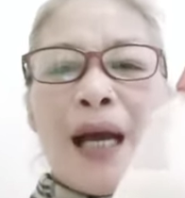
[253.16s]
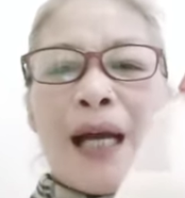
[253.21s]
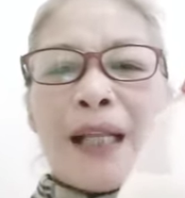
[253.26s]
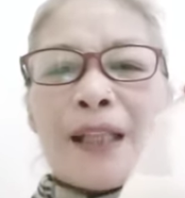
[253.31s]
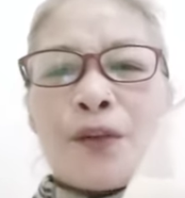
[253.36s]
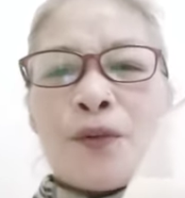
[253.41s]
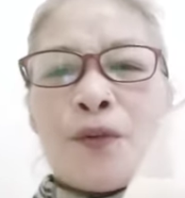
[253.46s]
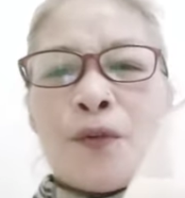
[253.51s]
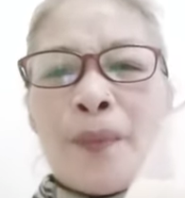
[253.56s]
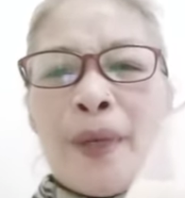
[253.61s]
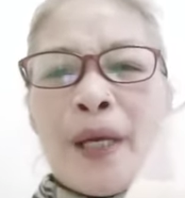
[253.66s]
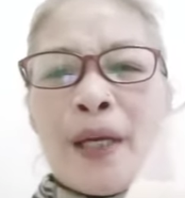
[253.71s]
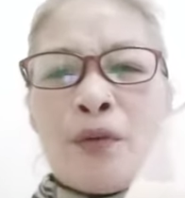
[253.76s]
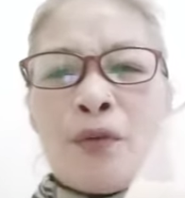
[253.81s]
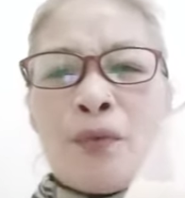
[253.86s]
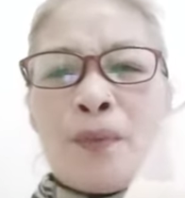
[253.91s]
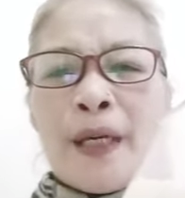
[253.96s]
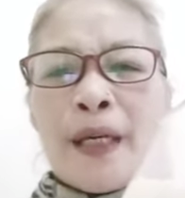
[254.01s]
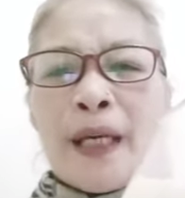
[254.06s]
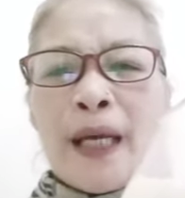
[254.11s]
At kung
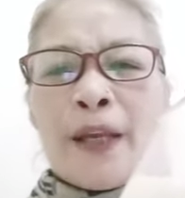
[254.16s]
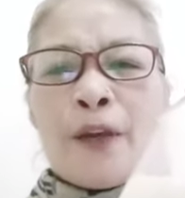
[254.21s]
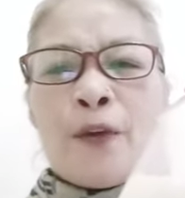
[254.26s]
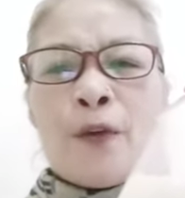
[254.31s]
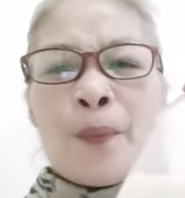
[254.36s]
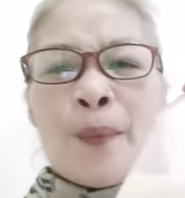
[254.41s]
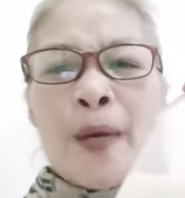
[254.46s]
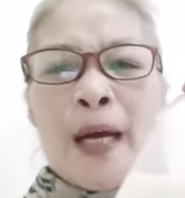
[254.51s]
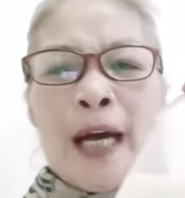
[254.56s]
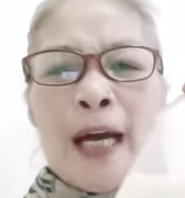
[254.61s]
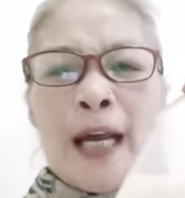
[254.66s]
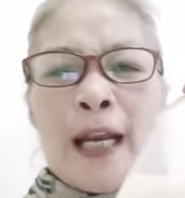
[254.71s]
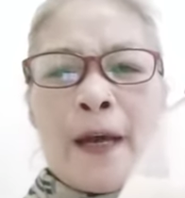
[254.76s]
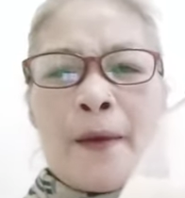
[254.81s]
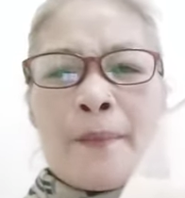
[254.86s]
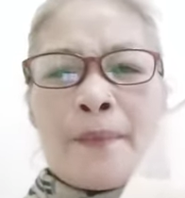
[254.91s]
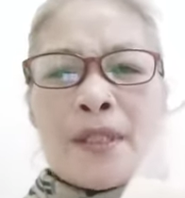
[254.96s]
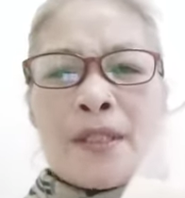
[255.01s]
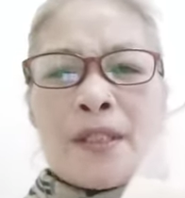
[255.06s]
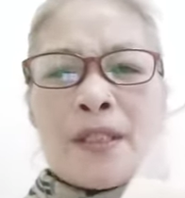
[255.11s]
meron man kayong mga
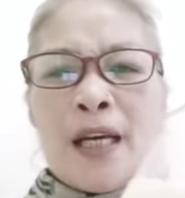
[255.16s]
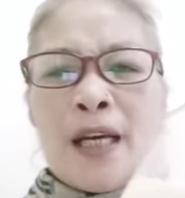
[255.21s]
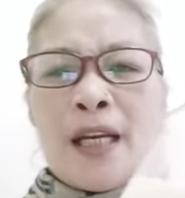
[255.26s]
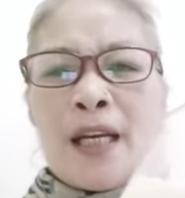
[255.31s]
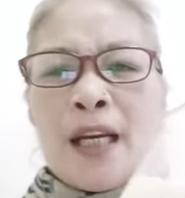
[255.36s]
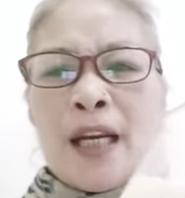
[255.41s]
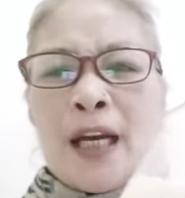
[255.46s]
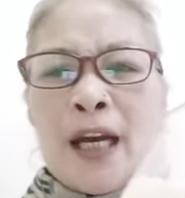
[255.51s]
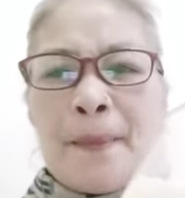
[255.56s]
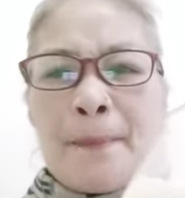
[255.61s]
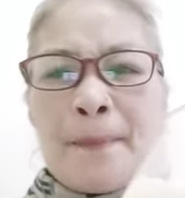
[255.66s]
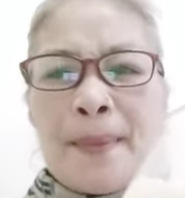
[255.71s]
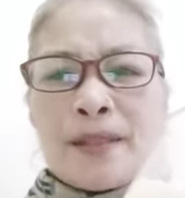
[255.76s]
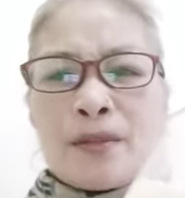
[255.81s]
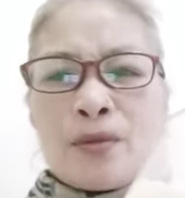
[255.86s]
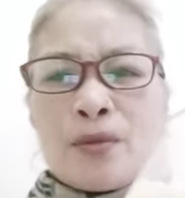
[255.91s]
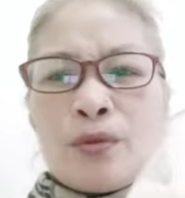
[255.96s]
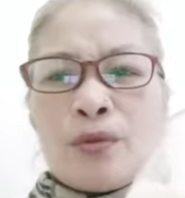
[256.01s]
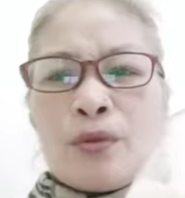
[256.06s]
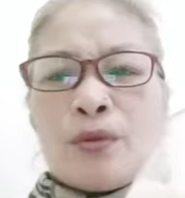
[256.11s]
halaman dyan na
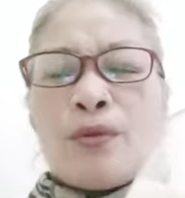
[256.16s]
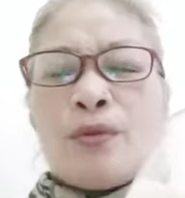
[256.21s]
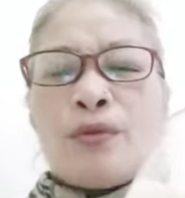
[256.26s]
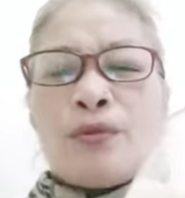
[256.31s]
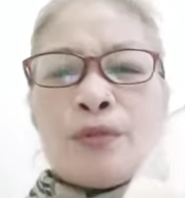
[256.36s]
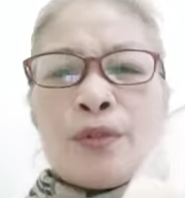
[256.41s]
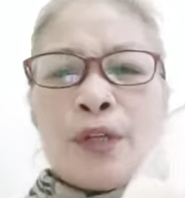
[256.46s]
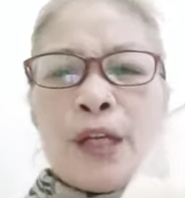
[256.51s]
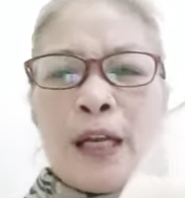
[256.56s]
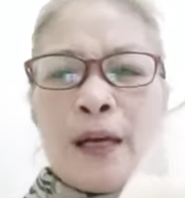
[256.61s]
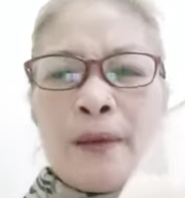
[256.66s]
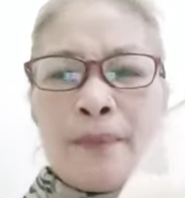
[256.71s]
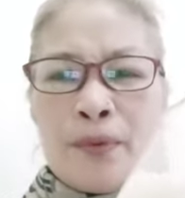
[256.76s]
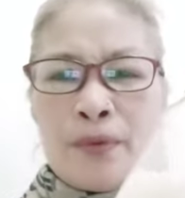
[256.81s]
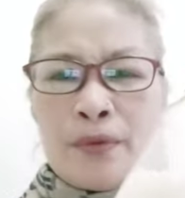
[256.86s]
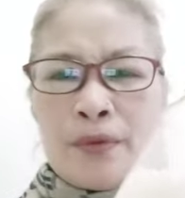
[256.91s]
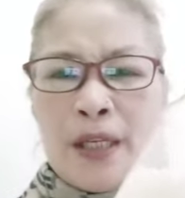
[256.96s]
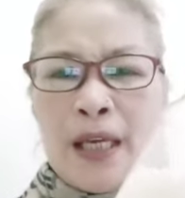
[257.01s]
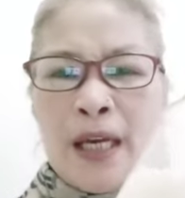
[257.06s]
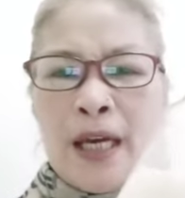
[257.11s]
nakapaso, doon nyo na lang po
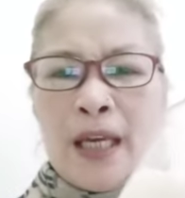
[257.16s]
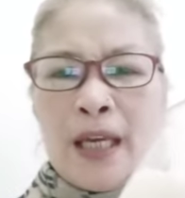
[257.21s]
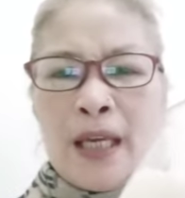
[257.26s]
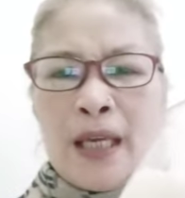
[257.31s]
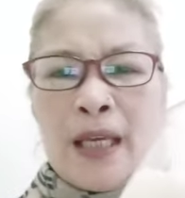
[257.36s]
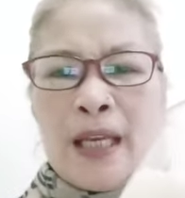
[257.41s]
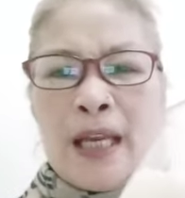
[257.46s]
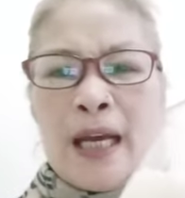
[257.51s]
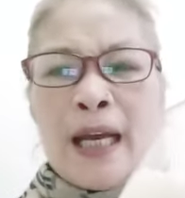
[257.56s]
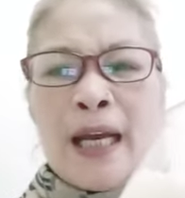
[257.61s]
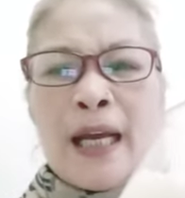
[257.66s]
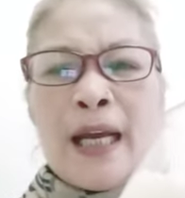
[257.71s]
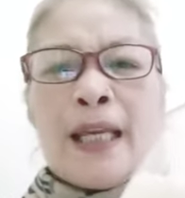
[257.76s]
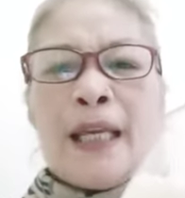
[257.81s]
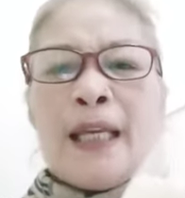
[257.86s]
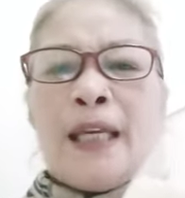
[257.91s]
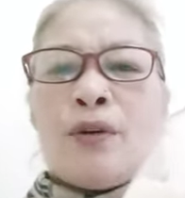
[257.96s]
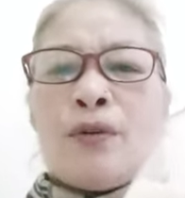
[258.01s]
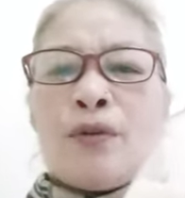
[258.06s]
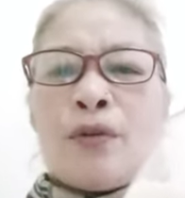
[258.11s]
siya
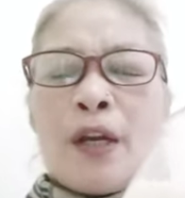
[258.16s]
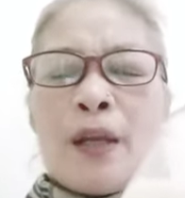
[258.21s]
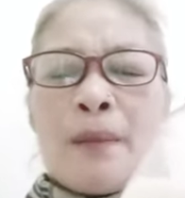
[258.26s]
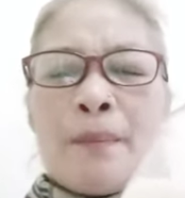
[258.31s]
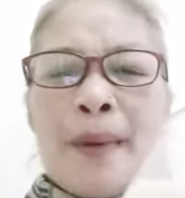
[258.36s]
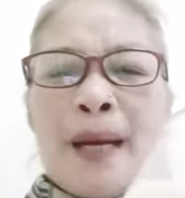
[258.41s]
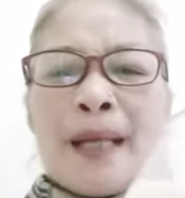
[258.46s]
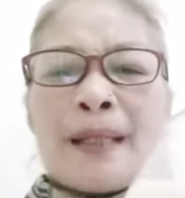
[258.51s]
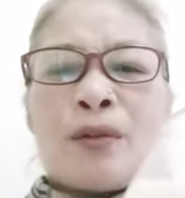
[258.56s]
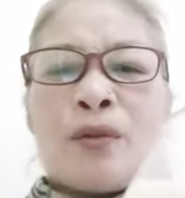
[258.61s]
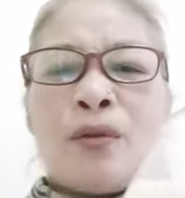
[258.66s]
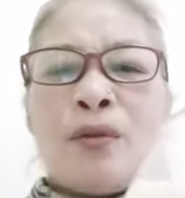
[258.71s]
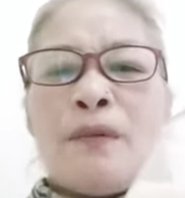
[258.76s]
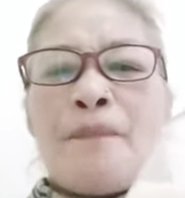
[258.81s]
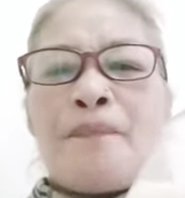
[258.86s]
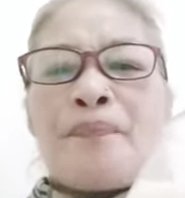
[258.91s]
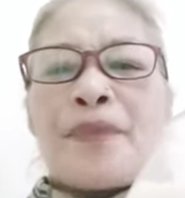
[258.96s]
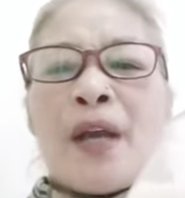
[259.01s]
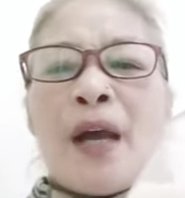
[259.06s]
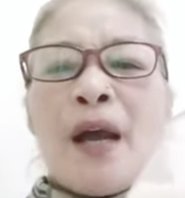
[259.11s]
ilagay or ipatong
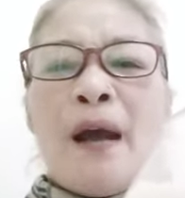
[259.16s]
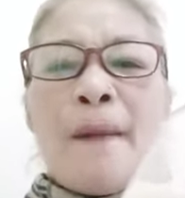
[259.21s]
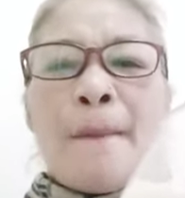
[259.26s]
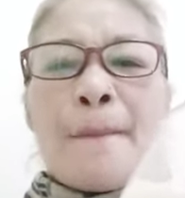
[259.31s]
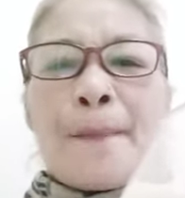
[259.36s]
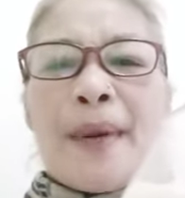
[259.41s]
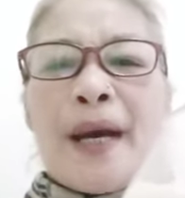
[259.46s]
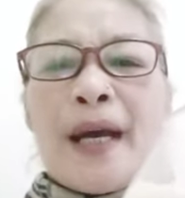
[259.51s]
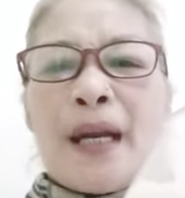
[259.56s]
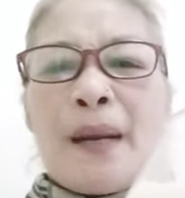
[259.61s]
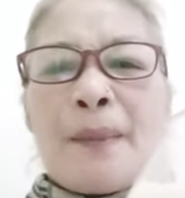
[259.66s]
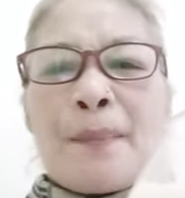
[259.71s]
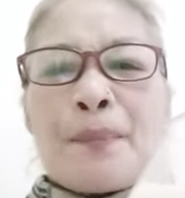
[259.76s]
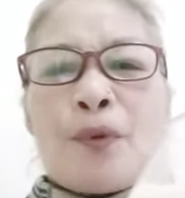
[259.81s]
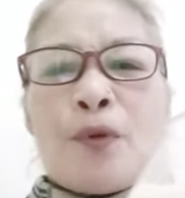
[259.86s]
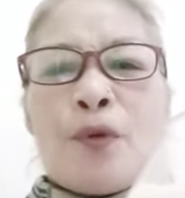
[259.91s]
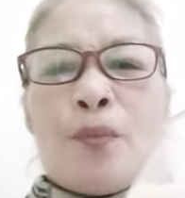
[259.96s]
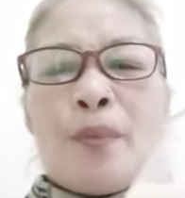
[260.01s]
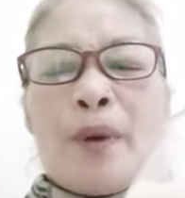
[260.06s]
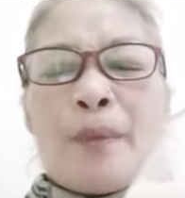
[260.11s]
para
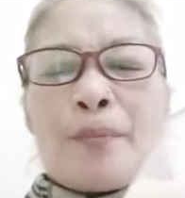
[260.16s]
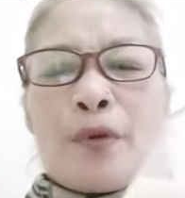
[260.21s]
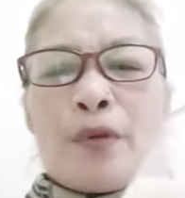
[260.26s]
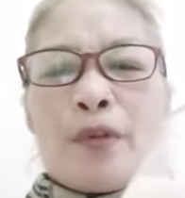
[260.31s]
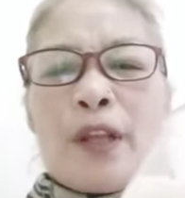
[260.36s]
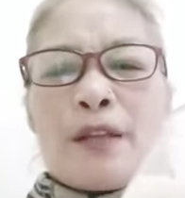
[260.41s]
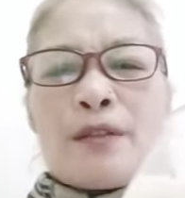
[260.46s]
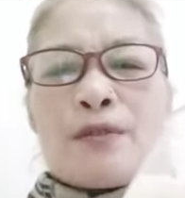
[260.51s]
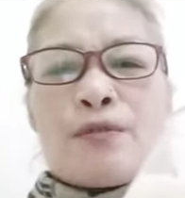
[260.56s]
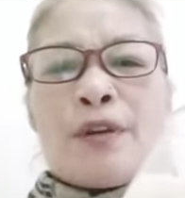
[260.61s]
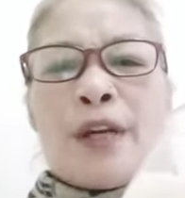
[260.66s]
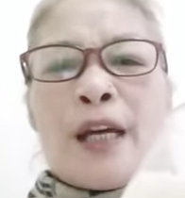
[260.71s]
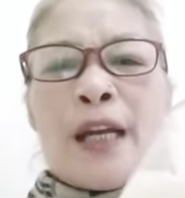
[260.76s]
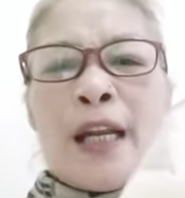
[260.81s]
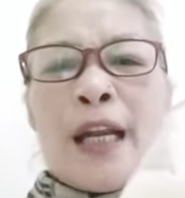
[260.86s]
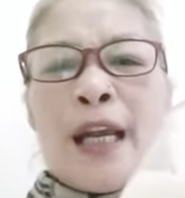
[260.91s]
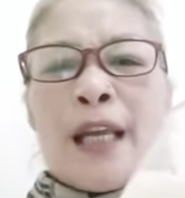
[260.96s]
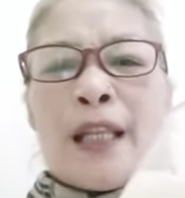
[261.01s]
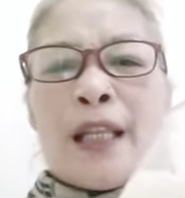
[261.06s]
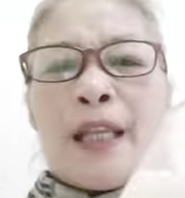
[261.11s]
po maproteksyonan
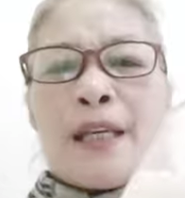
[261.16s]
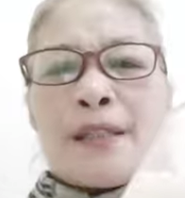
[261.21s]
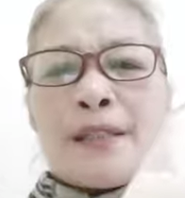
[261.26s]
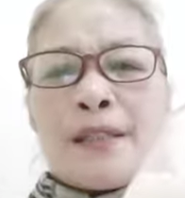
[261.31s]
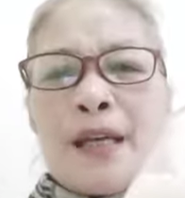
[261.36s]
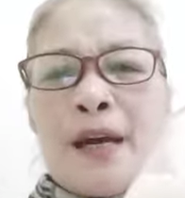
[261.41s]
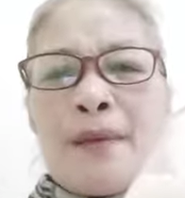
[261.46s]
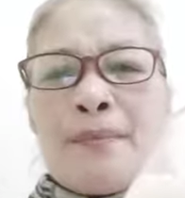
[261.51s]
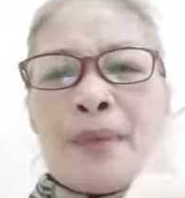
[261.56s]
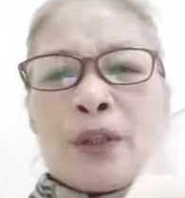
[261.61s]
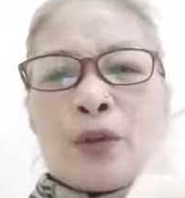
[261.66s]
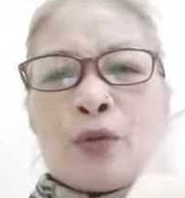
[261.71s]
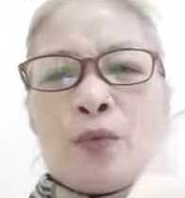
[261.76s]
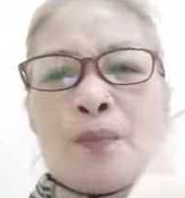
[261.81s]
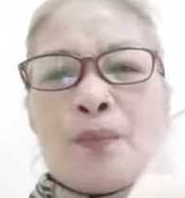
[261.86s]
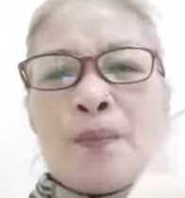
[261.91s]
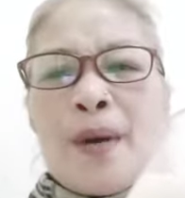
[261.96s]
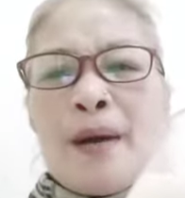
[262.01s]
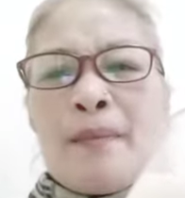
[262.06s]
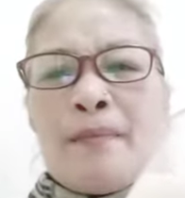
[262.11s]
na hindi siya
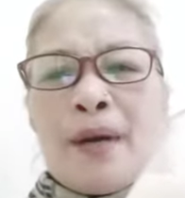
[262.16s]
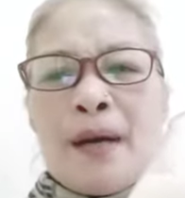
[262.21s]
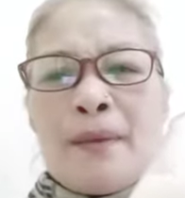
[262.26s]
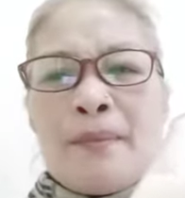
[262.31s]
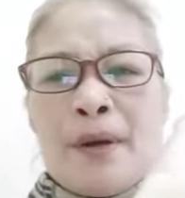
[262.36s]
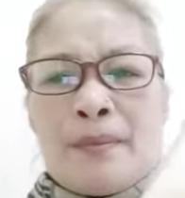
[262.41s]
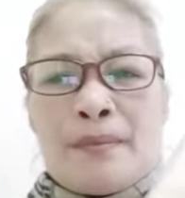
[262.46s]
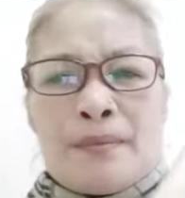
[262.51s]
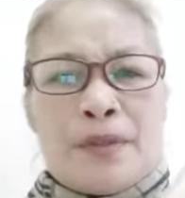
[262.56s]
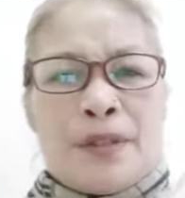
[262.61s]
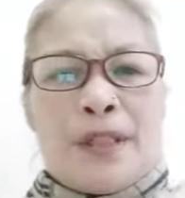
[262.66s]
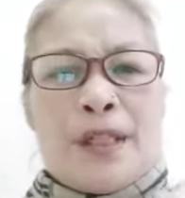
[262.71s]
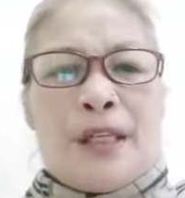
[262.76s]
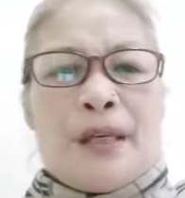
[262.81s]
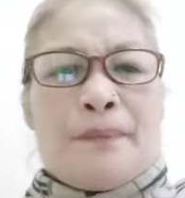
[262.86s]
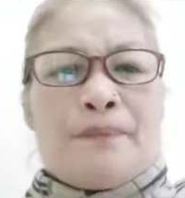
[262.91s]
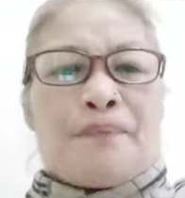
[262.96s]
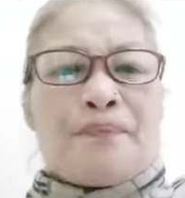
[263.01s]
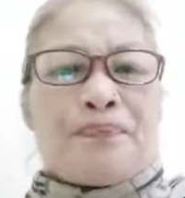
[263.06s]
matumba mga mamsi.